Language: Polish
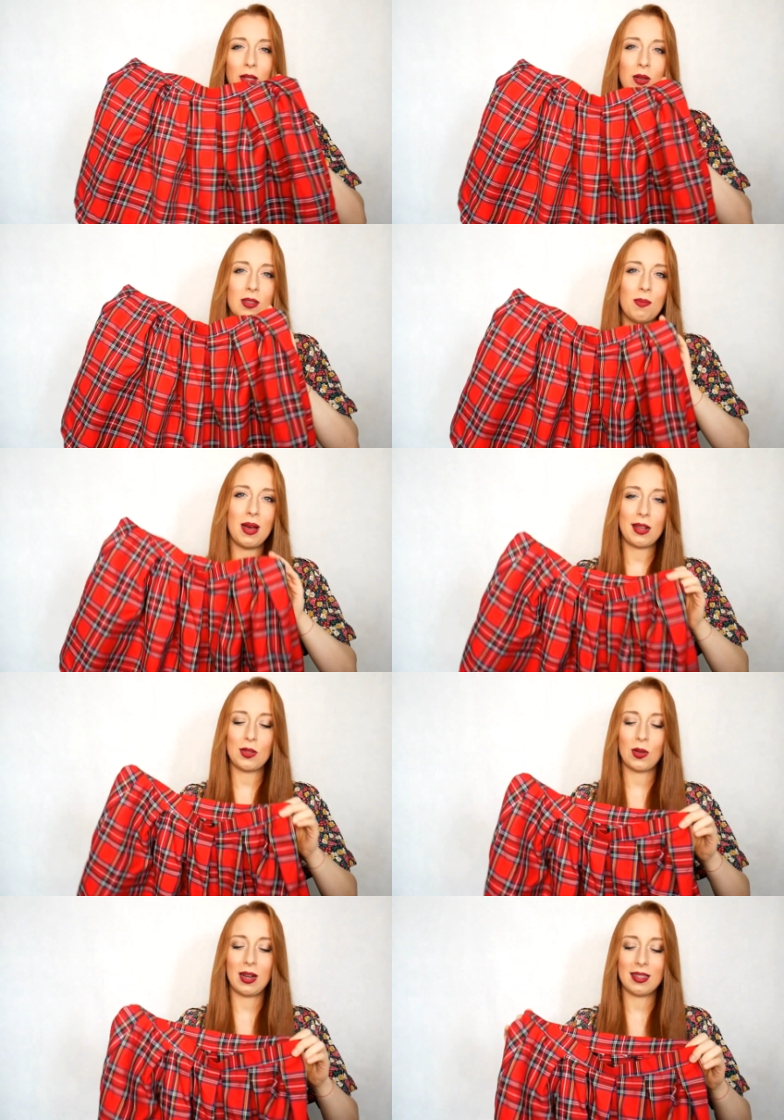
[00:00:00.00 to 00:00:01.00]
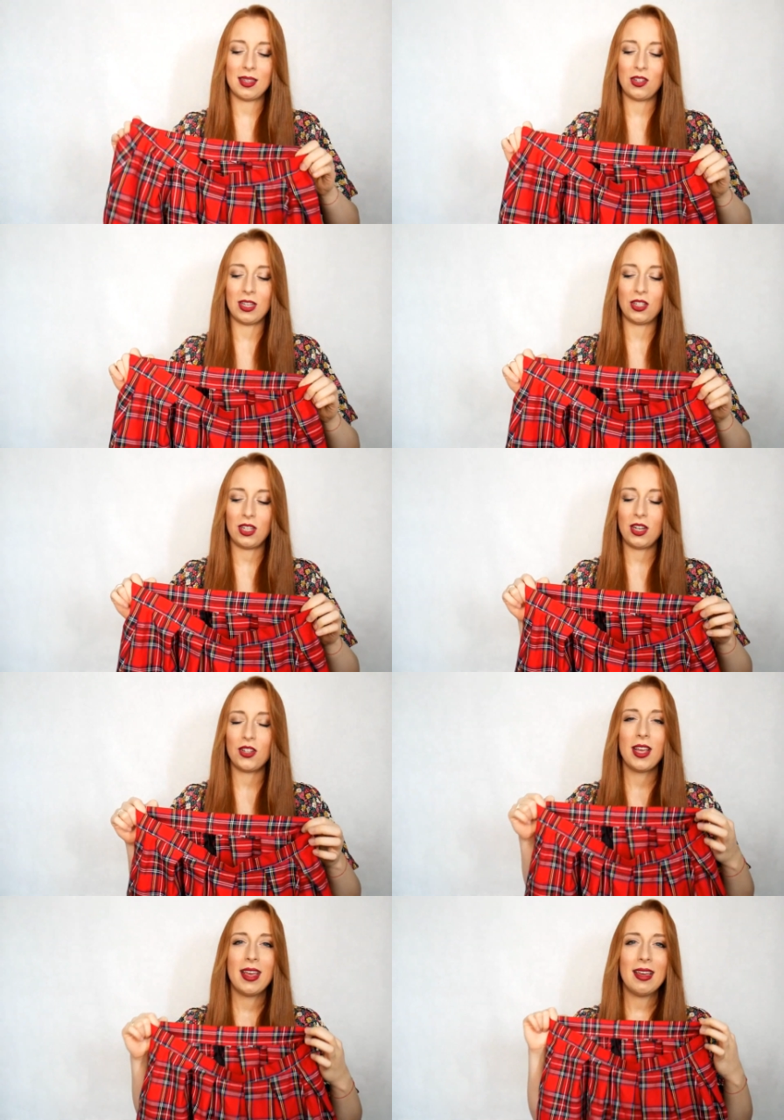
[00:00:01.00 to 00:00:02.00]
to jest bardzo klasyczna
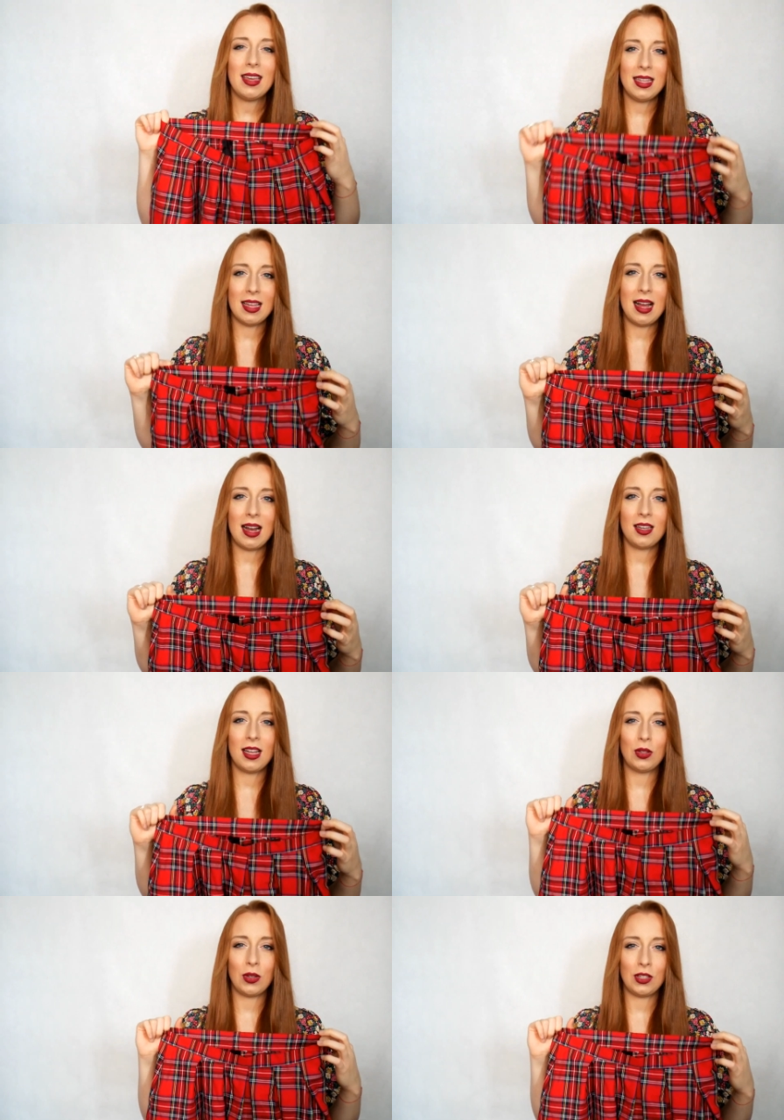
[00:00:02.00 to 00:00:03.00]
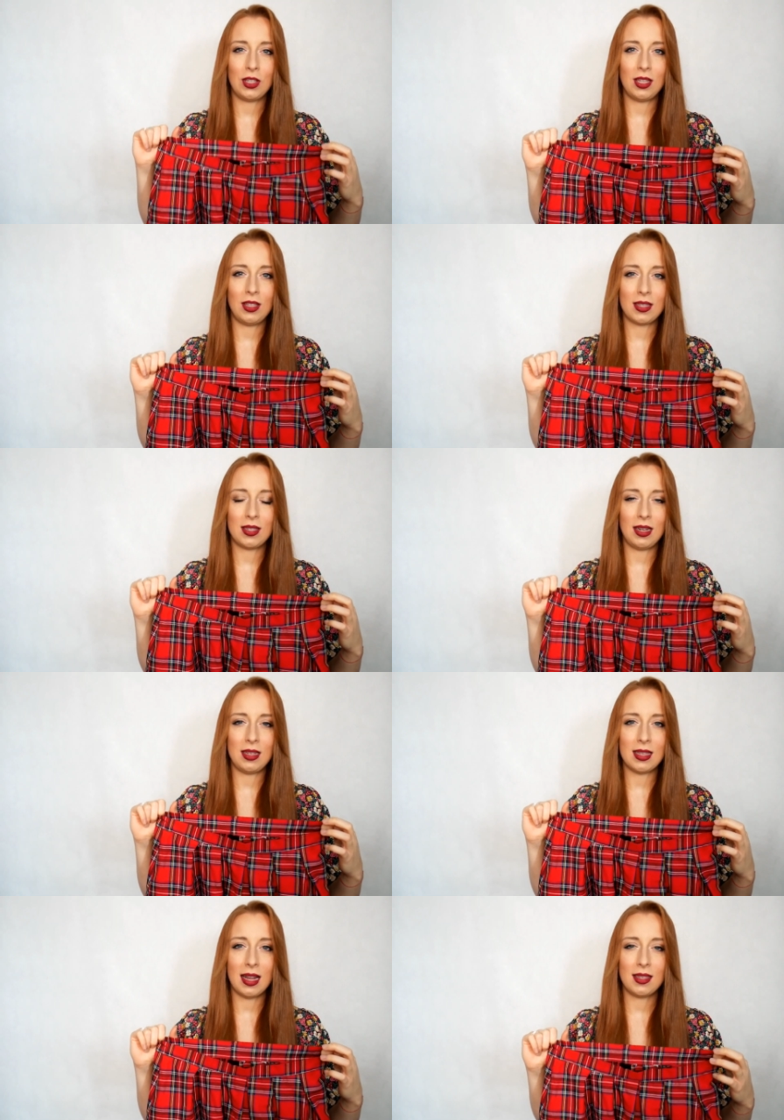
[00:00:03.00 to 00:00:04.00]
rzecz, idealna do jesiennych
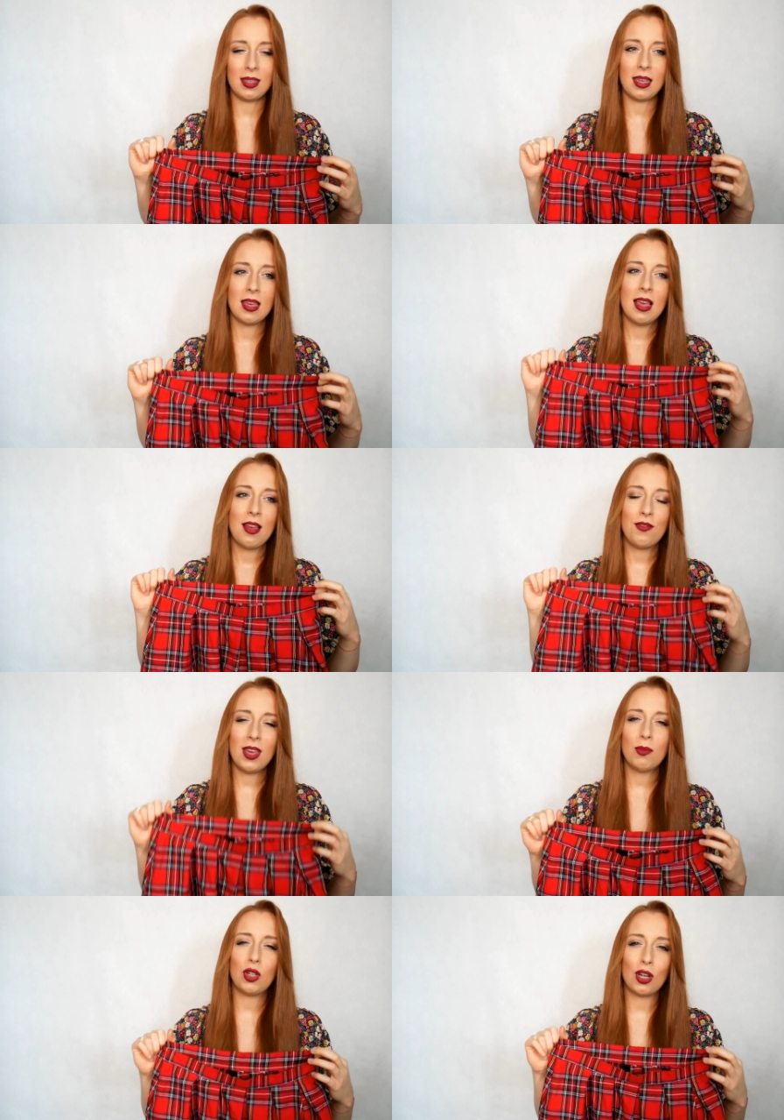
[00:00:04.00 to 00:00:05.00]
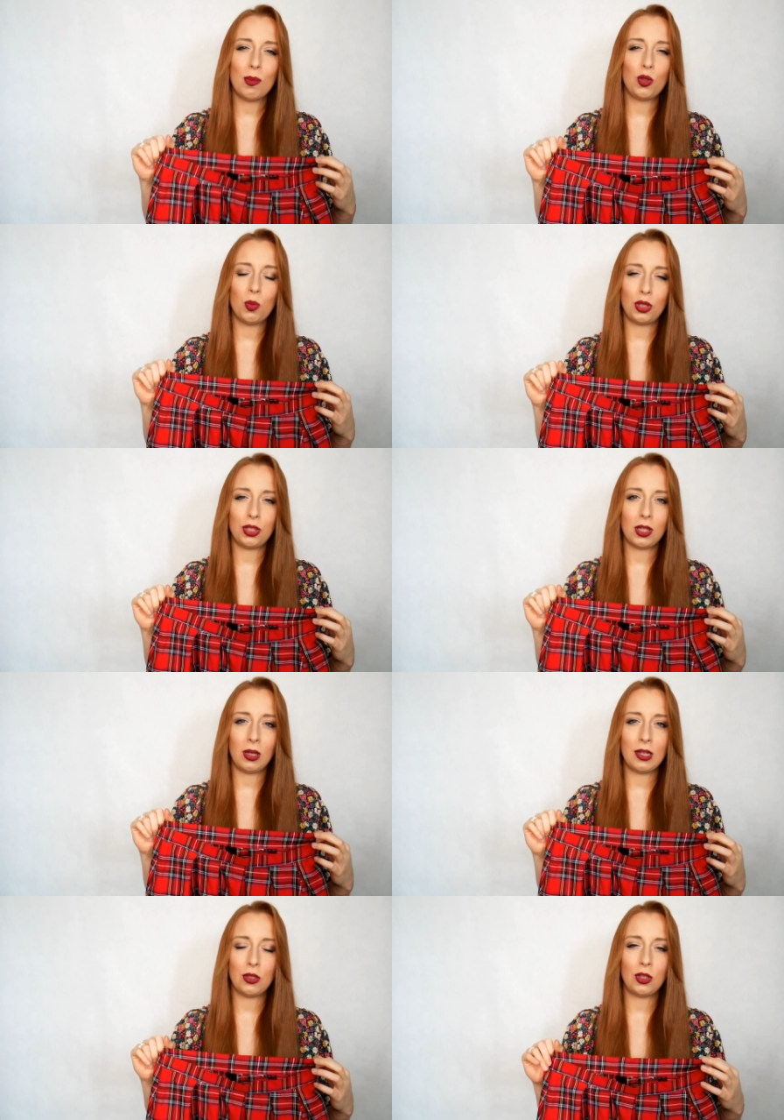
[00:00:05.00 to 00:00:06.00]
stylizacji. Wiem, że komuś może się
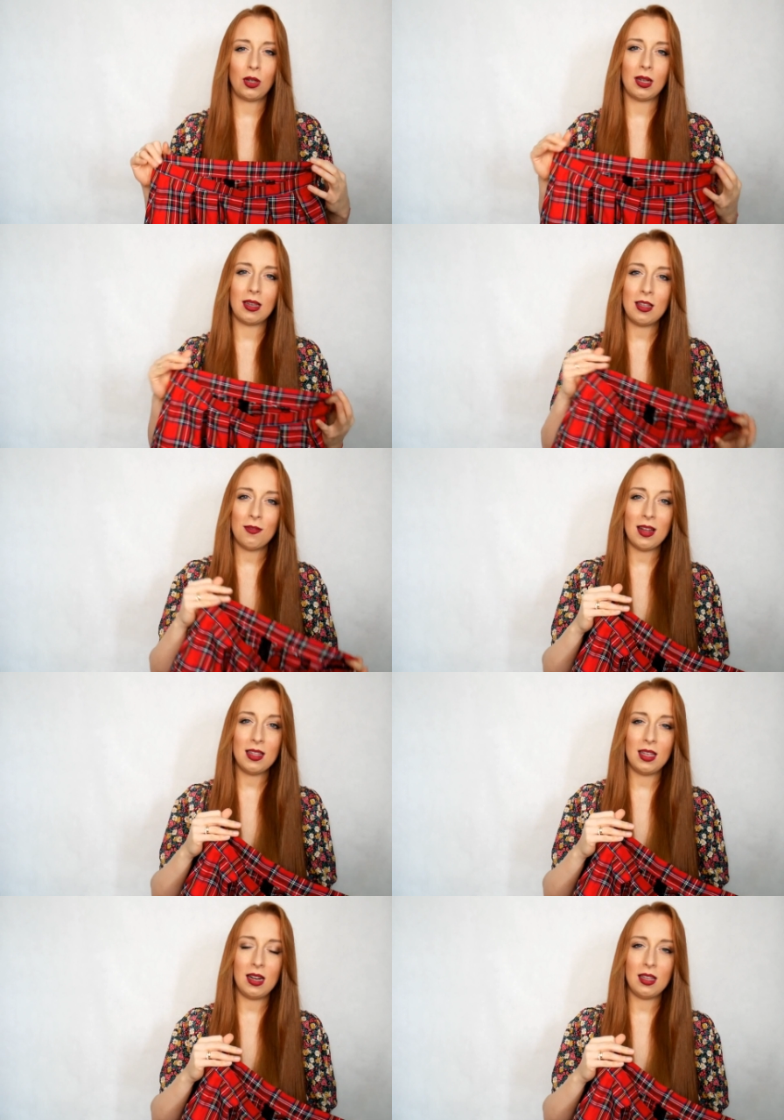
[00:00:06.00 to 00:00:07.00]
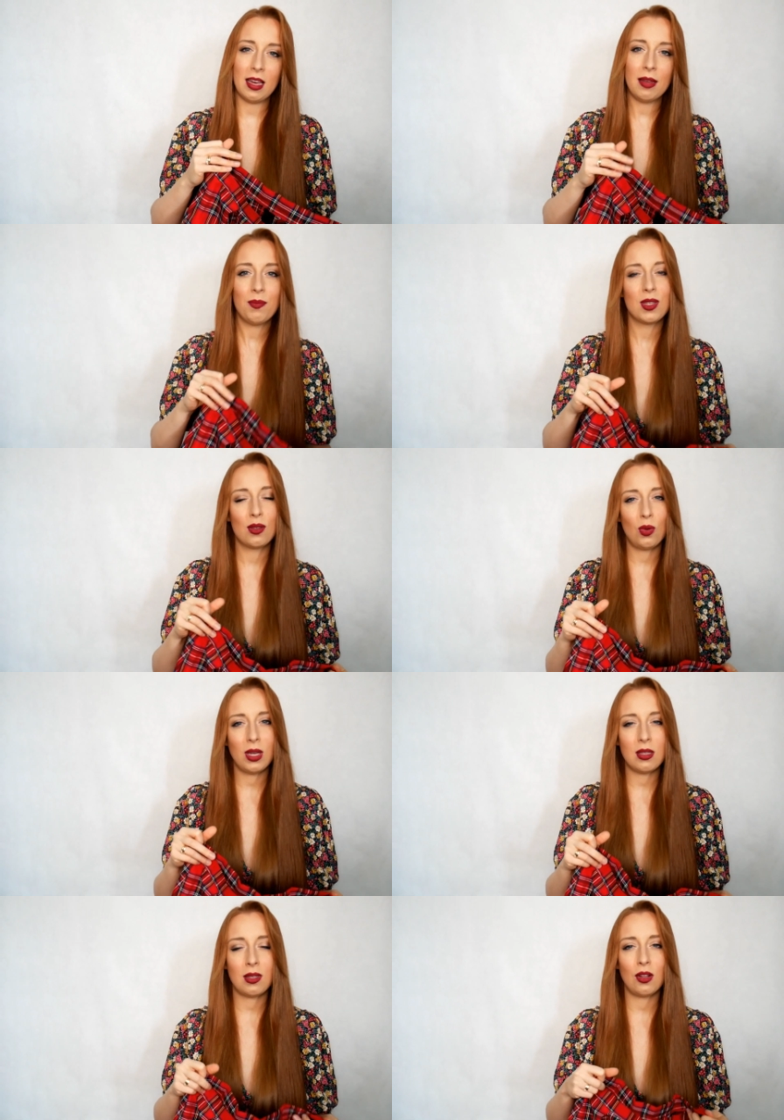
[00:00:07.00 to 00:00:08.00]
kojarzyć trochę infantylnie, z
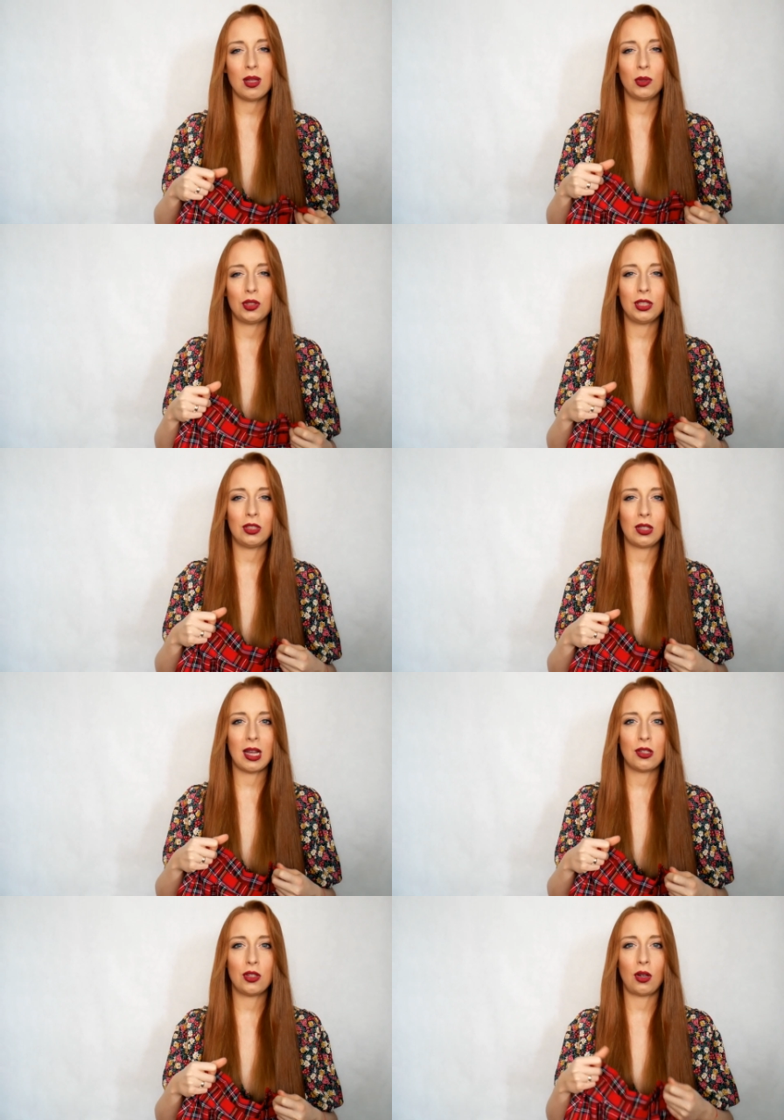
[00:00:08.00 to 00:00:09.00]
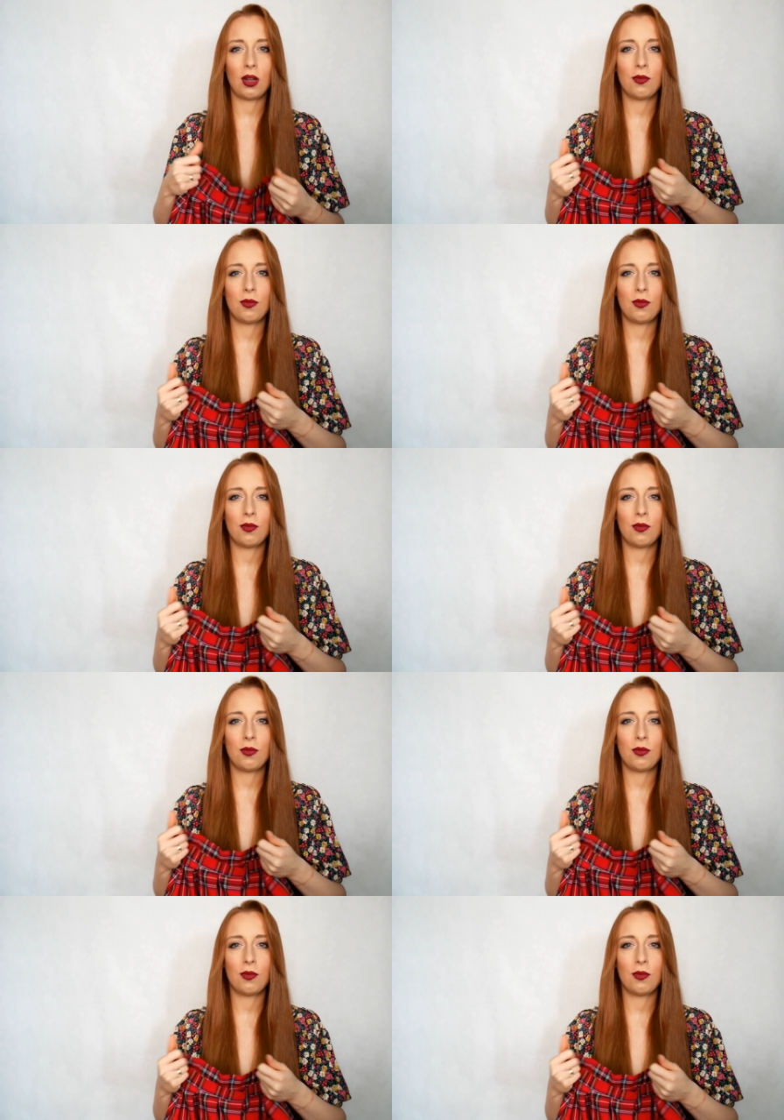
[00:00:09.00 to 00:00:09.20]
drugiej strony może się też kojarzyć trochę